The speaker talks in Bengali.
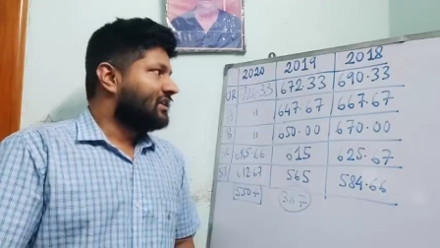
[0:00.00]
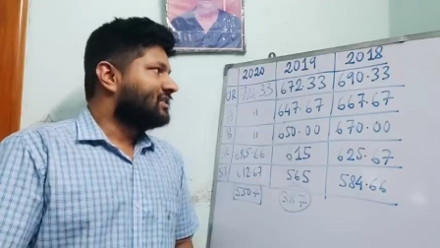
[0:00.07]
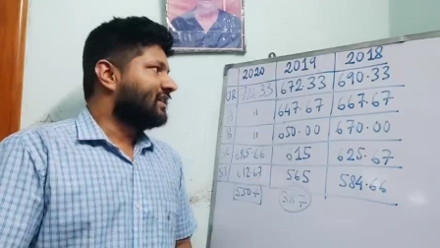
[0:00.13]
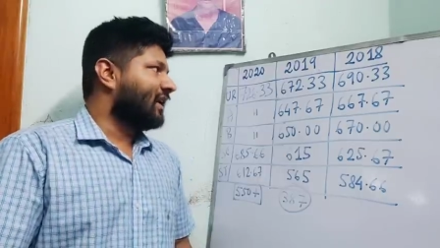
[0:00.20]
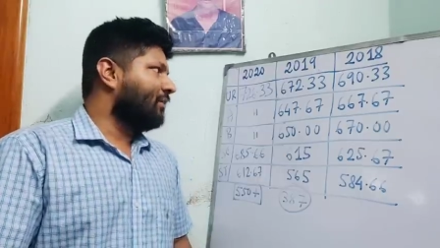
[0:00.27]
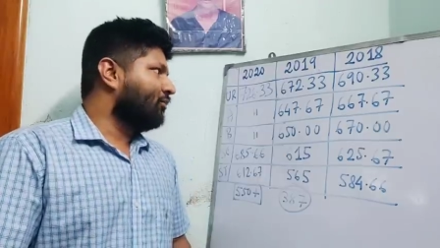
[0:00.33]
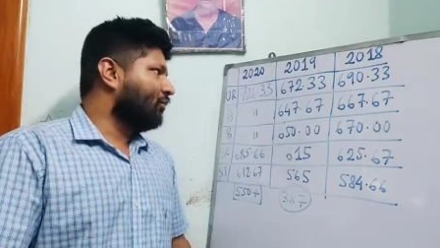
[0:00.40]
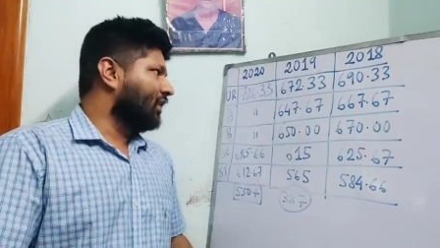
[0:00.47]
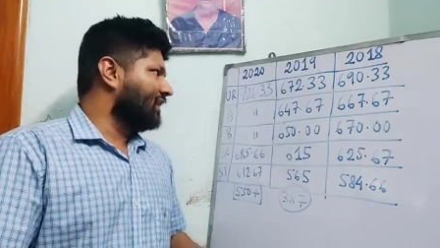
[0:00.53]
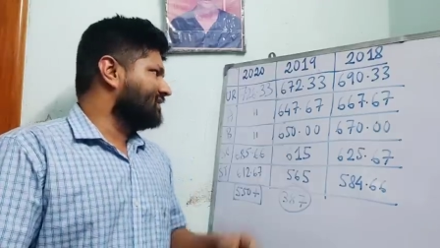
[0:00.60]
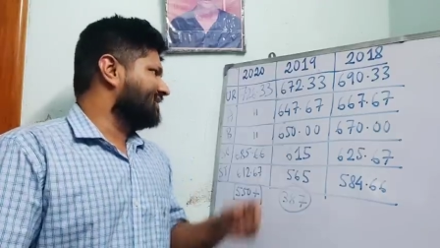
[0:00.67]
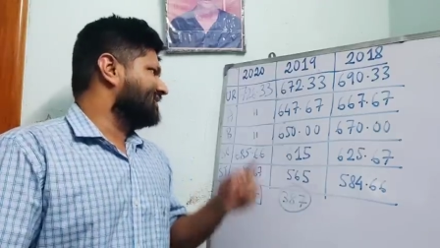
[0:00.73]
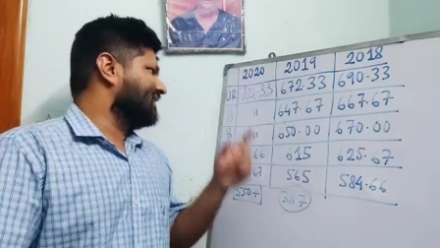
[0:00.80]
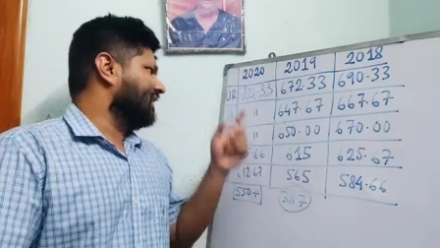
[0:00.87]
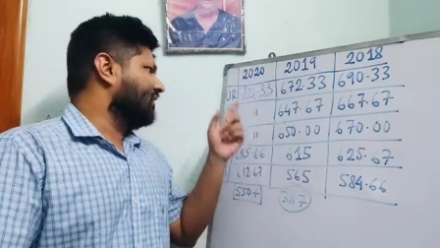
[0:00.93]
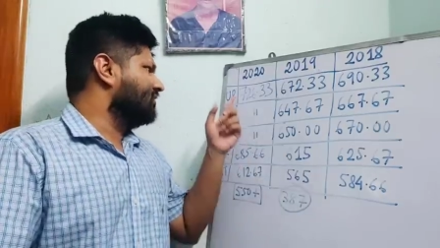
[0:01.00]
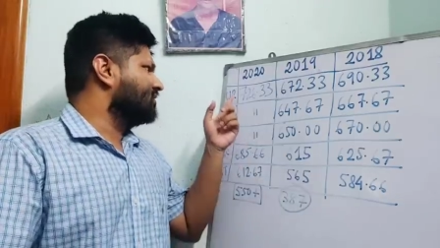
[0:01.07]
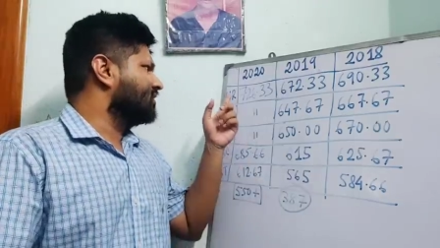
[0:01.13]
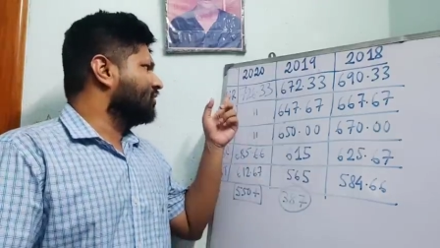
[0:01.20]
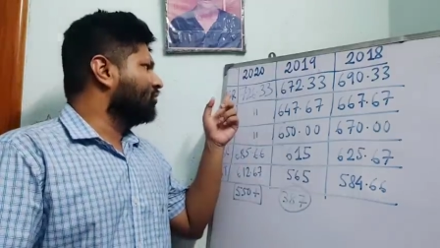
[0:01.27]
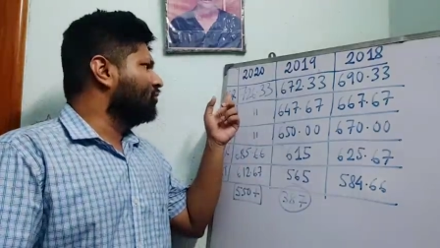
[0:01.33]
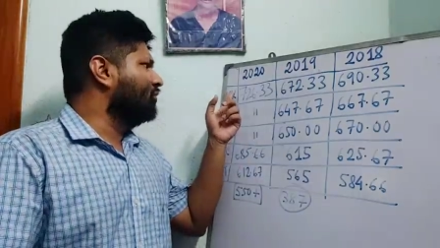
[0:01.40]
যেটা বলেছে সেটা
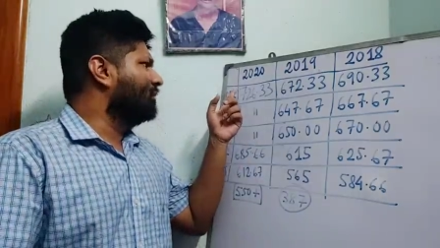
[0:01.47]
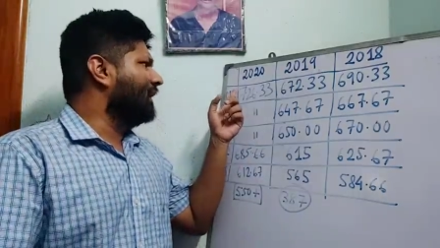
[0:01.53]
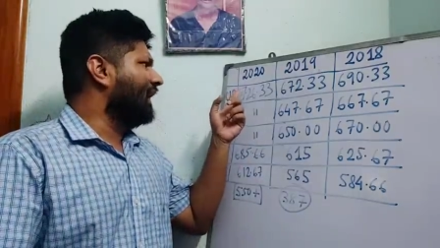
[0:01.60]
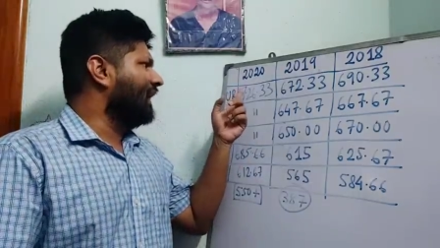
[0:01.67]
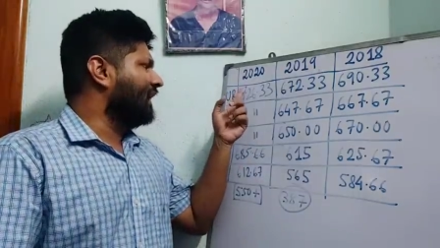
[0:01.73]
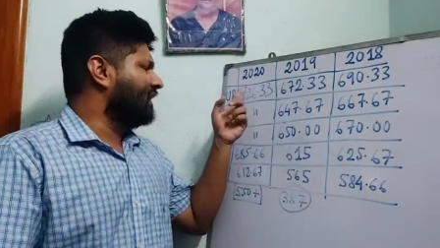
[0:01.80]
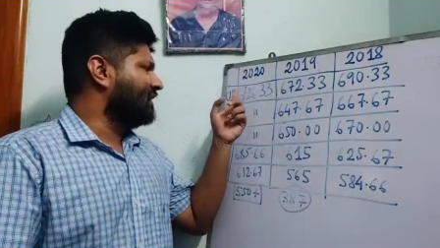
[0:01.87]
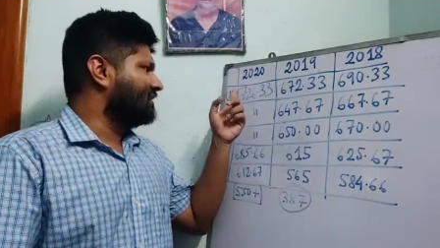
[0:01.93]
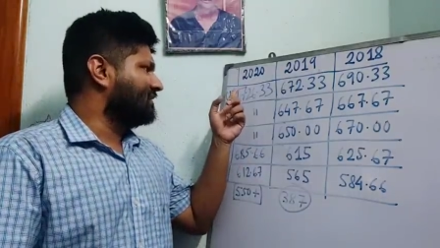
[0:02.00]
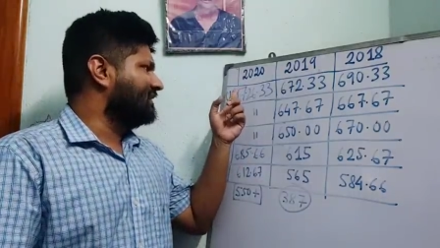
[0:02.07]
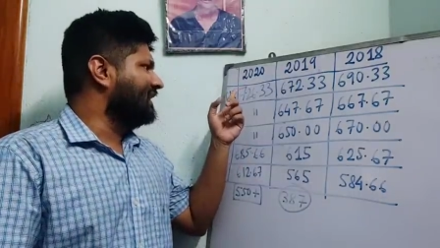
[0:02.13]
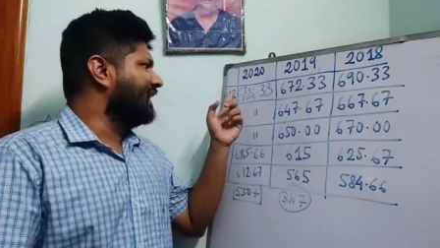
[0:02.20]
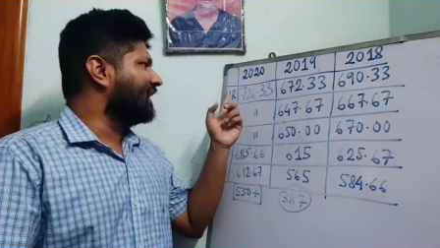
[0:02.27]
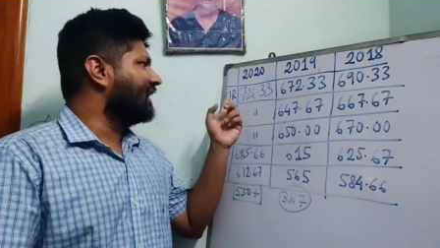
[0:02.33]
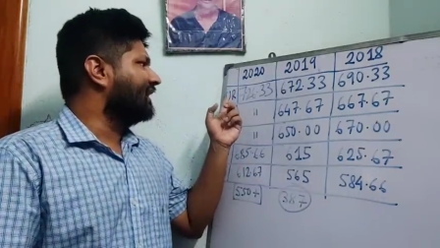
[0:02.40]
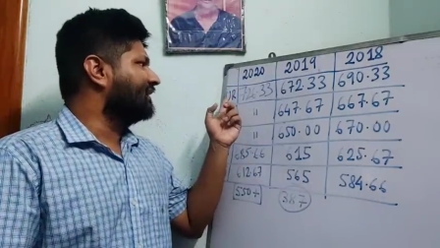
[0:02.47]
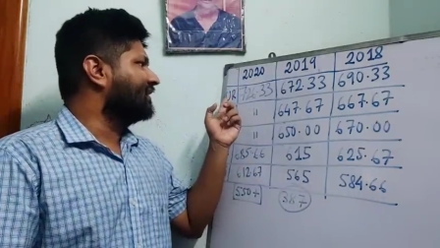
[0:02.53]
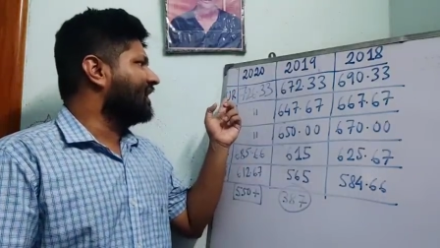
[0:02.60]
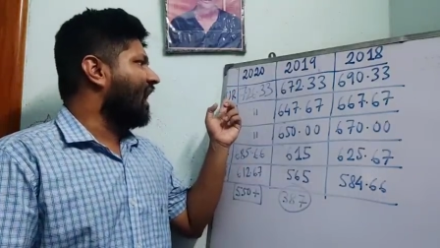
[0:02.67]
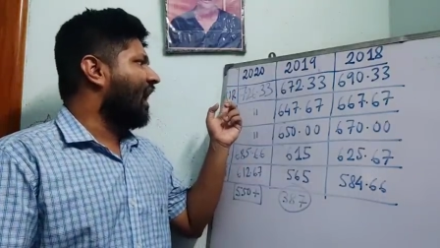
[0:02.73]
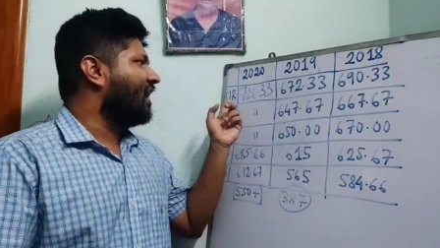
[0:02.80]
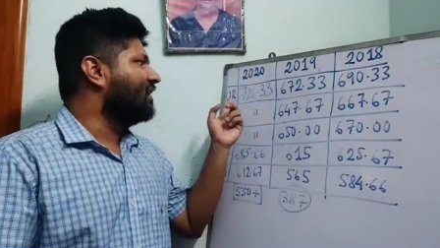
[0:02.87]
হচ্ছে গ্রুপ সি এর
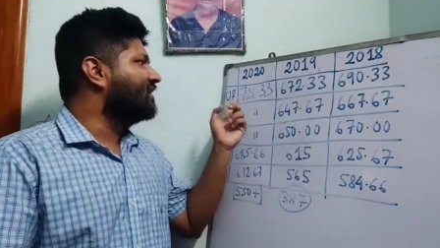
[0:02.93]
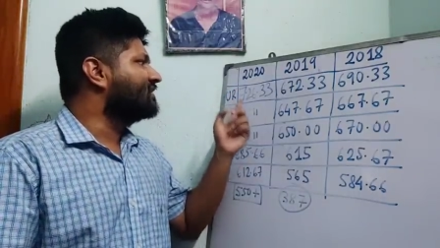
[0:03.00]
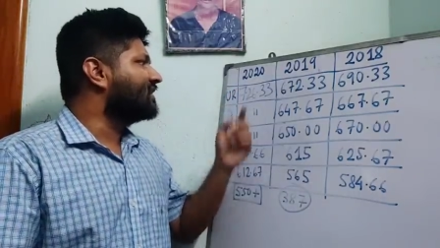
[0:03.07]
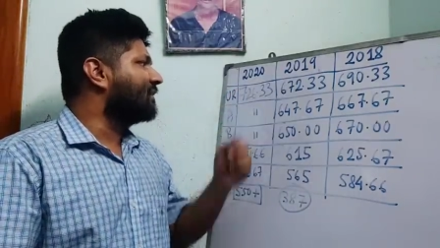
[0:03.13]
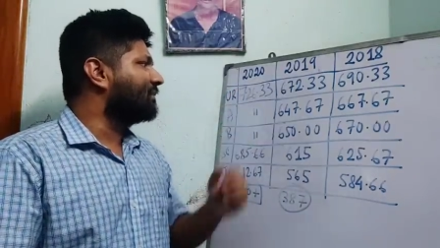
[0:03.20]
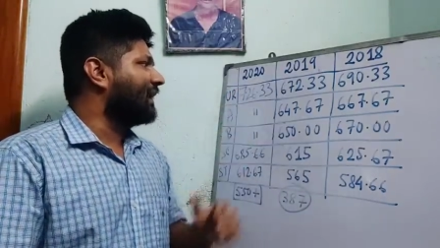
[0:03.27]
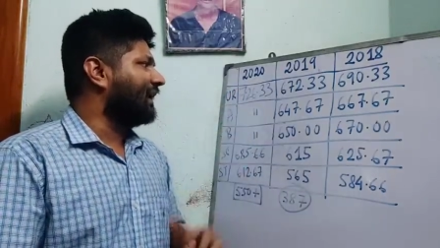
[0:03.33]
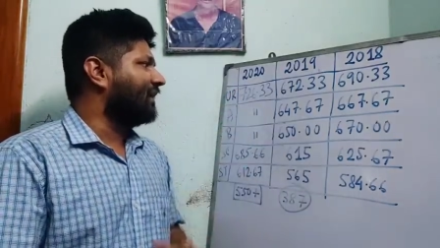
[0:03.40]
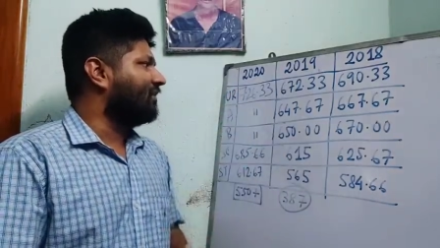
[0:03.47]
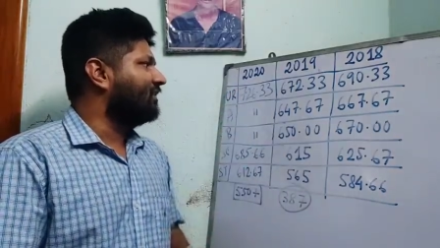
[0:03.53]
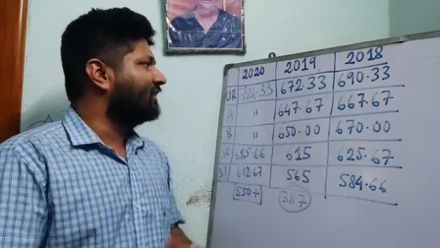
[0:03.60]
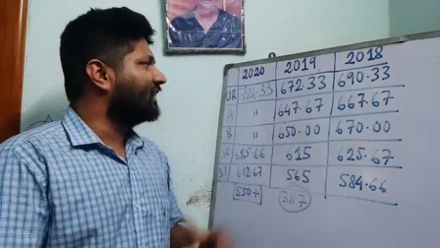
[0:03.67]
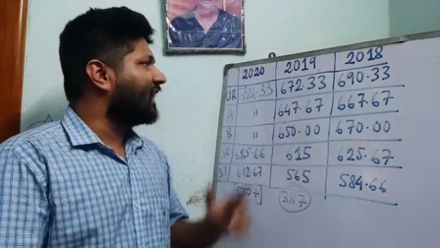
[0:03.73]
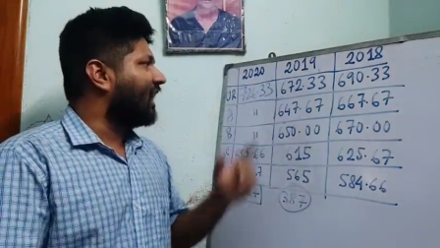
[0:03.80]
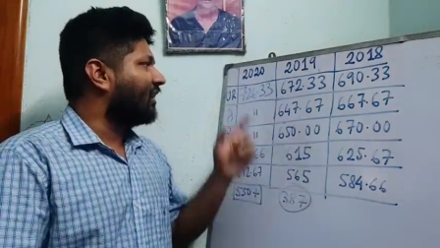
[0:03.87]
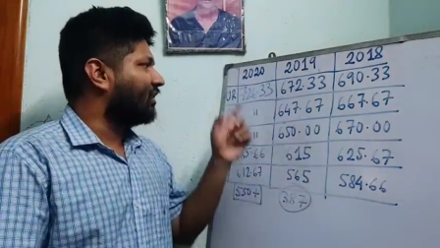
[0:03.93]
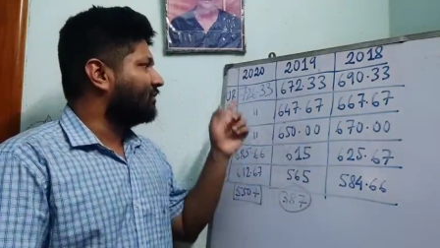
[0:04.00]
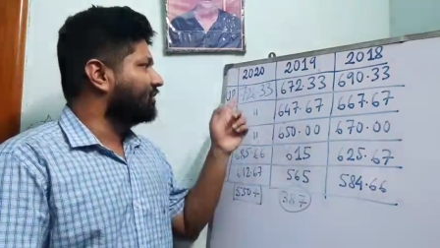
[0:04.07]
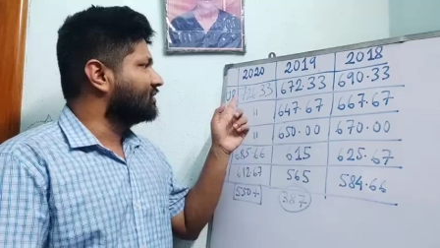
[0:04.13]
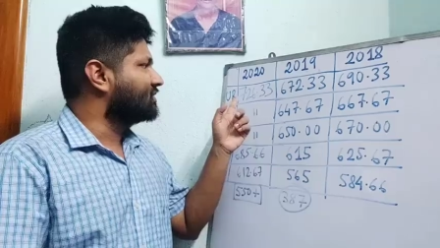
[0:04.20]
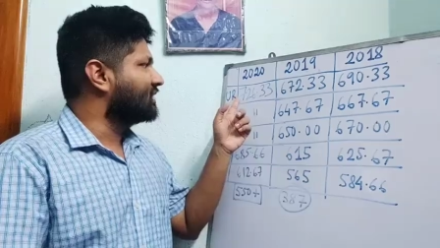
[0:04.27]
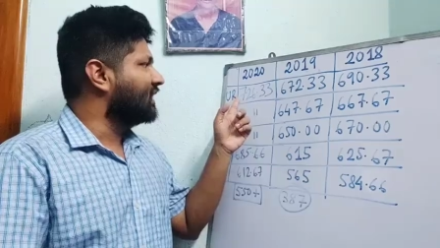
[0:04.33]
ক্ষেত্রে আনরিজার্ভ ক্যাটাগরিতে কাট অফ
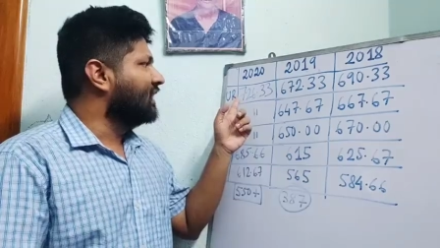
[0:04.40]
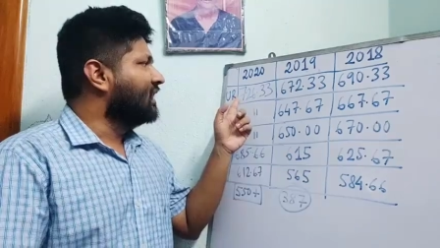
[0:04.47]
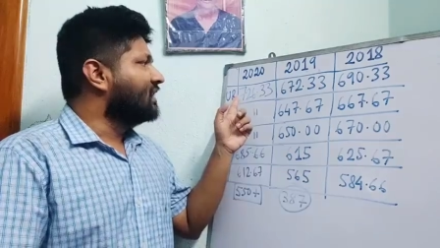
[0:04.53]
হচ্ছে